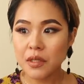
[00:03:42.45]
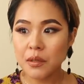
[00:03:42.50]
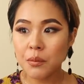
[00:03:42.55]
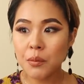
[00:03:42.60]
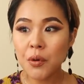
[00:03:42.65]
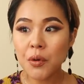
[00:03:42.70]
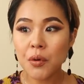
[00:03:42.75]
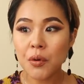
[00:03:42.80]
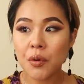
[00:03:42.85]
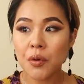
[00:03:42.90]

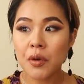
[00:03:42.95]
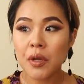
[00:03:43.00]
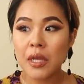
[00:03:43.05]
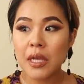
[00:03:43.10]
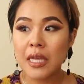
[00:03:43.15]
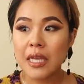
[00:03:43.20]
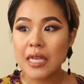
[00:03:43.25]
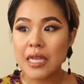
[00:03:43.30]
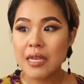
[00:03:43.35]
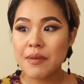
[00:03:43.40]
もう
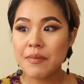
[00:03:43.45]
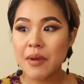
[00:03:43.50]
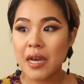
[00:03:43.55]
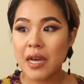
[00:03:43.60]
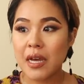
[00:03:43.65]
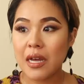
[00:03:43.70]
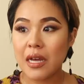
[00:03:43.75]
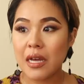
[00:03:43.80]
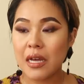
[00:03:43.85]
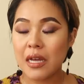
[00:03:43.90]

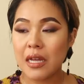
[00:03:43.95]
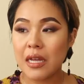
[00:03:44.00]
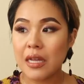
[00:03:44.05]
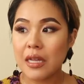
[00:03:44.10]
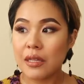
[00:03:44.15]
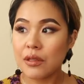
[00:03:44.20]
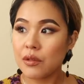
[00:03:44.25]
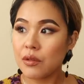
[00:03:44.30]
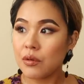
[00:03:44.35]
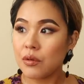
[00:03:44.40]
今
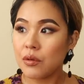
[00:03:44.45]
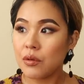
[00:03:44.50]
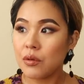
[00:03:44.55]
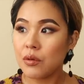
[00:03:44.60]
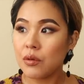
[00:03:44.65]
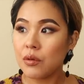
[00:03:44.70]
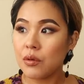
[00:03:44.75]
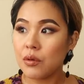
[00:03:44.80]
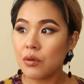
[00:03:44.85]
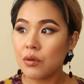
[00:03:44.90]
えっ、ー、
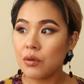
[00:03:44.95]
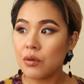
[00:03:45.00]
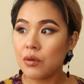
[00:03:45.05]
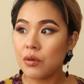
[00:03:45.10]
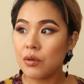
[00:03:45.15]
と